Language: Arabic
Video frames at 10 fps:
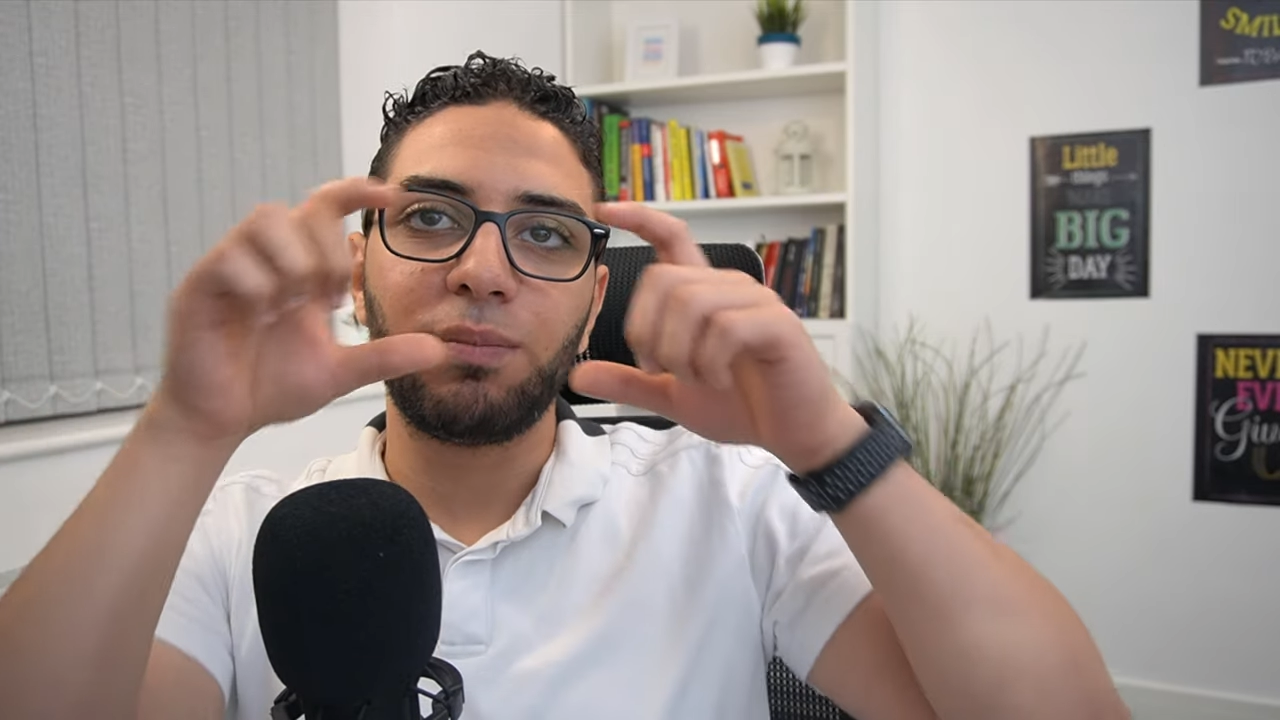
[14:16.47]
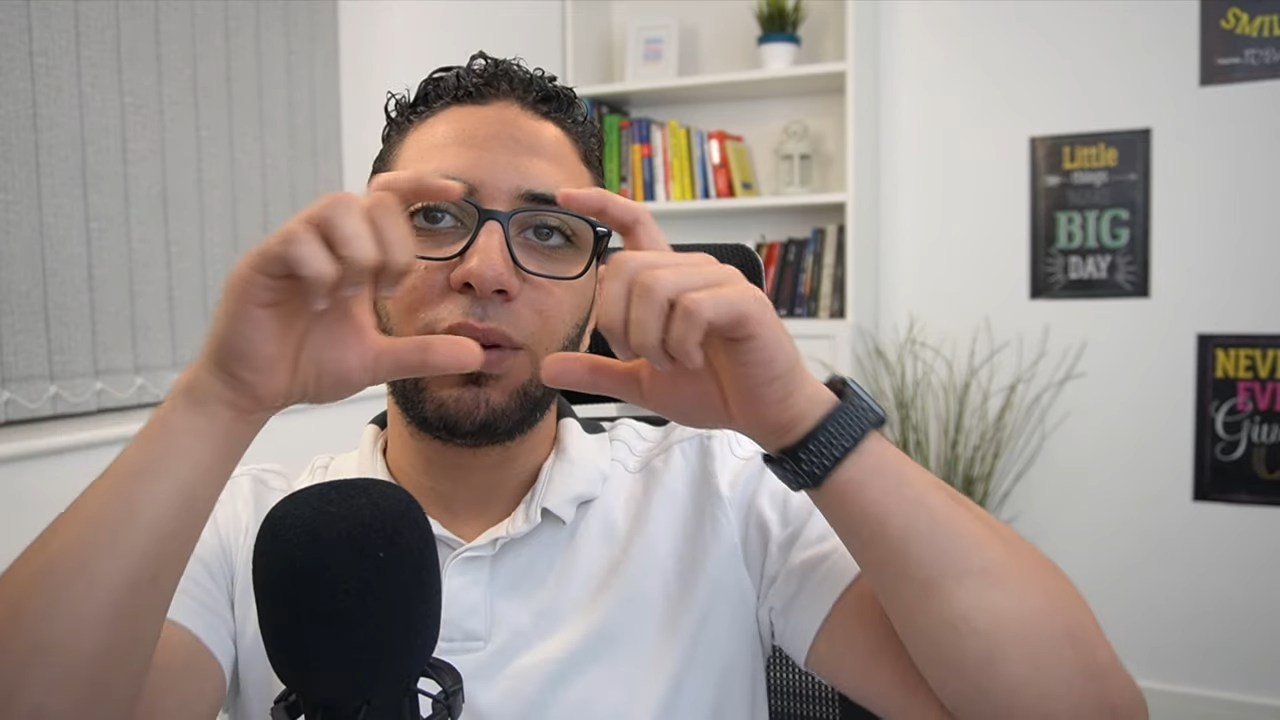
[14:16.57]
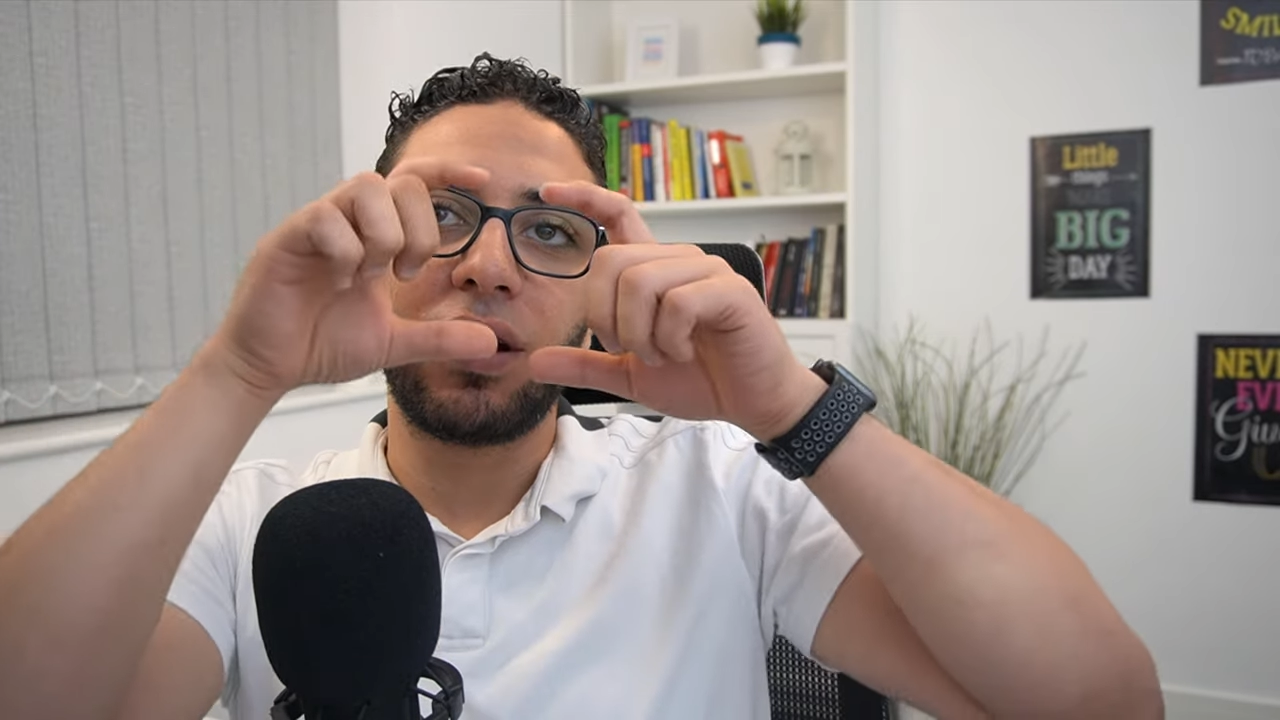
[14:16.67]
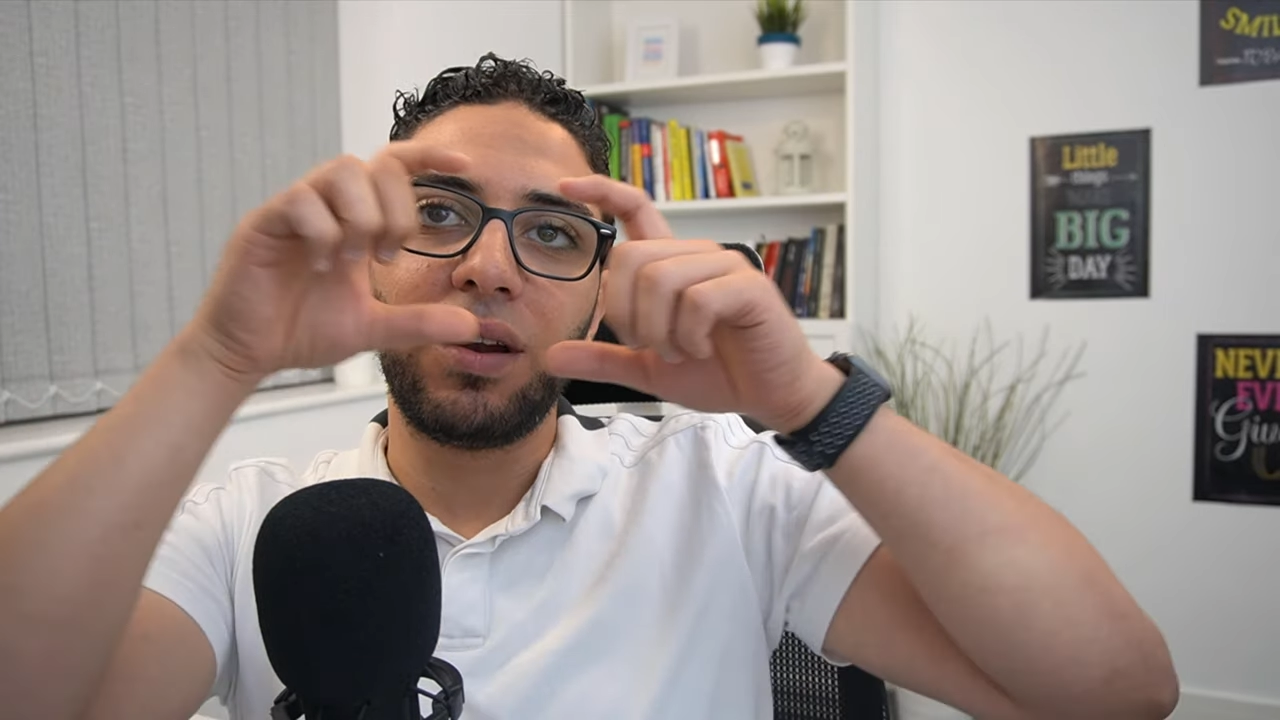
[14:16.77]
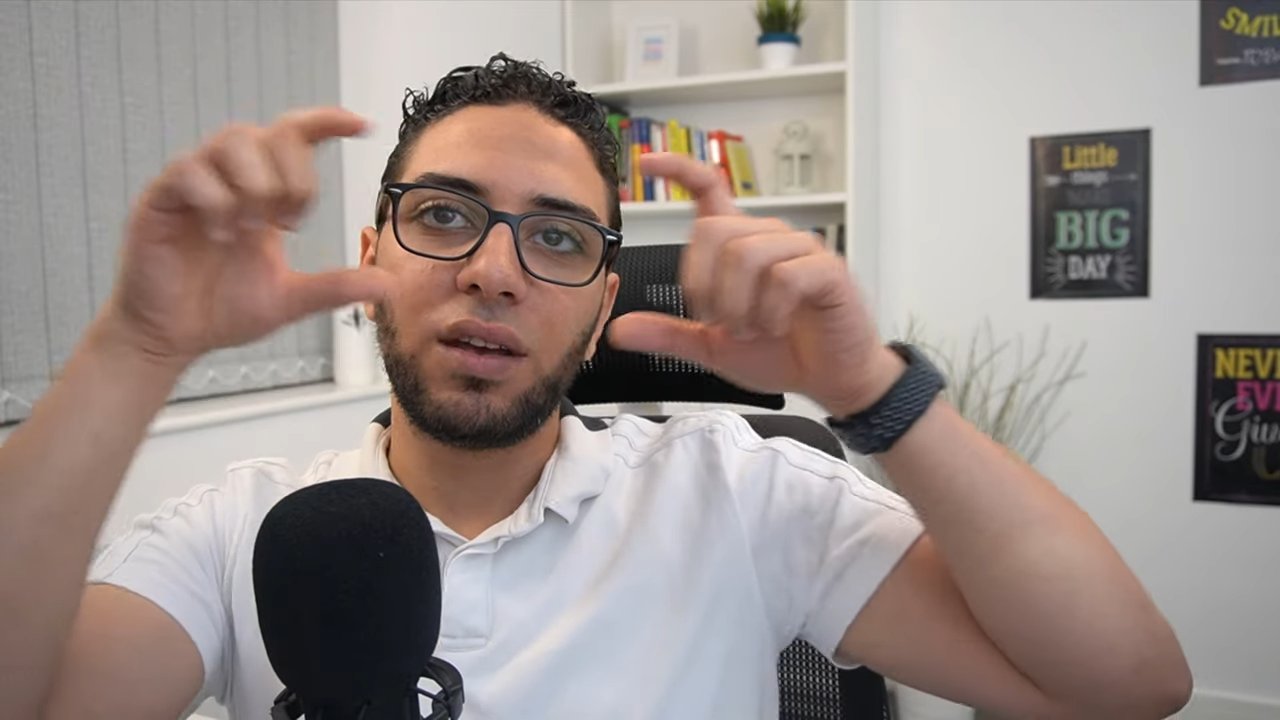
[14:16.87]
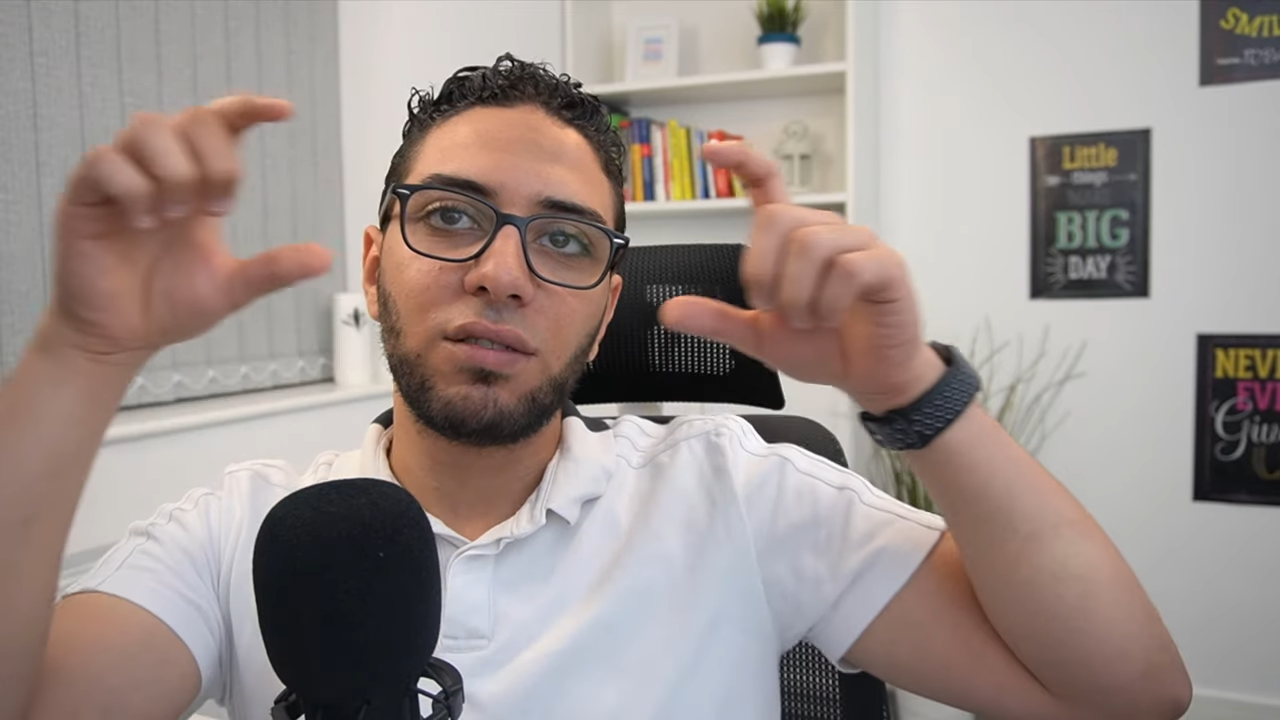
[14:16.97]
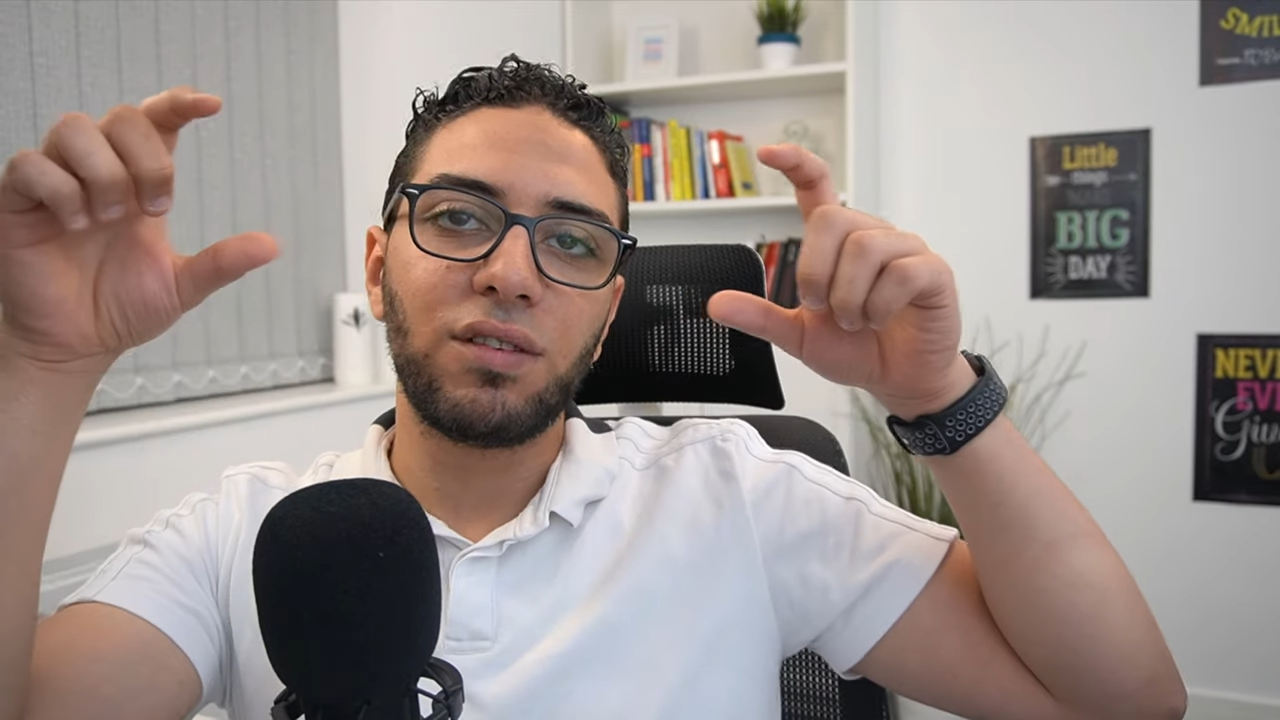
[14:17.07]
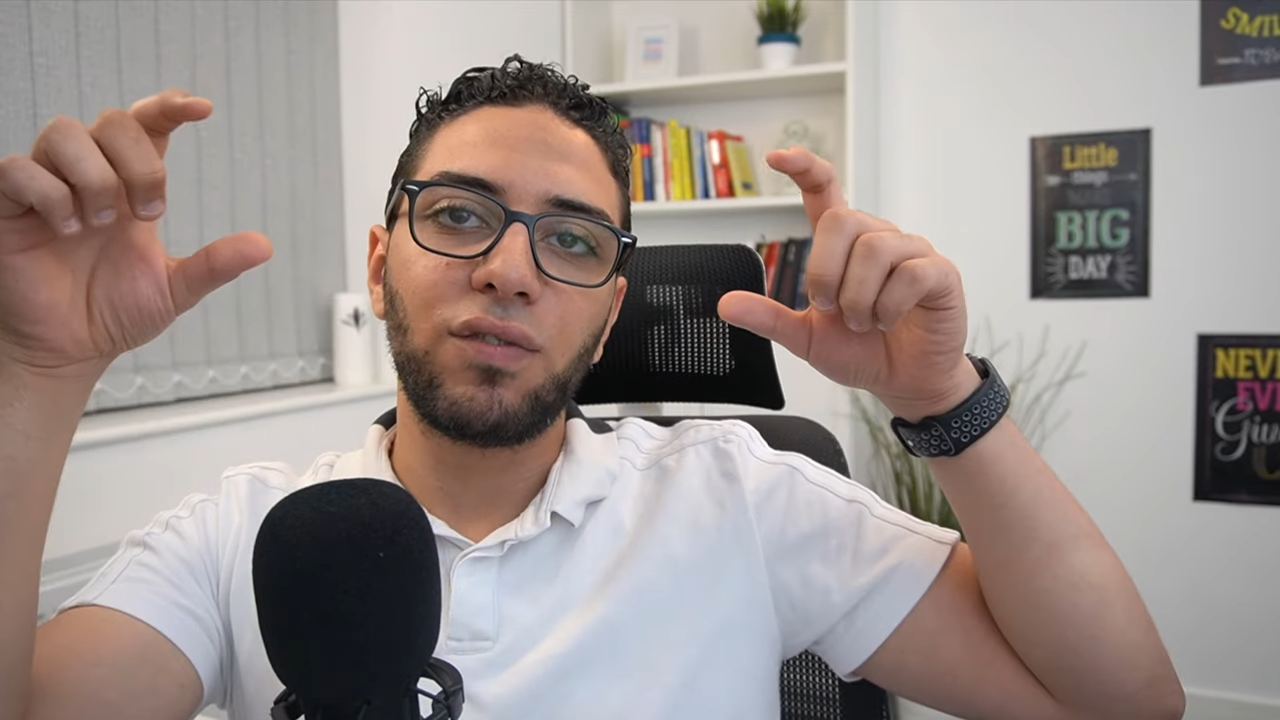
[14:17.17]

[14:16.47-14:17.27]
بي اي لاير دي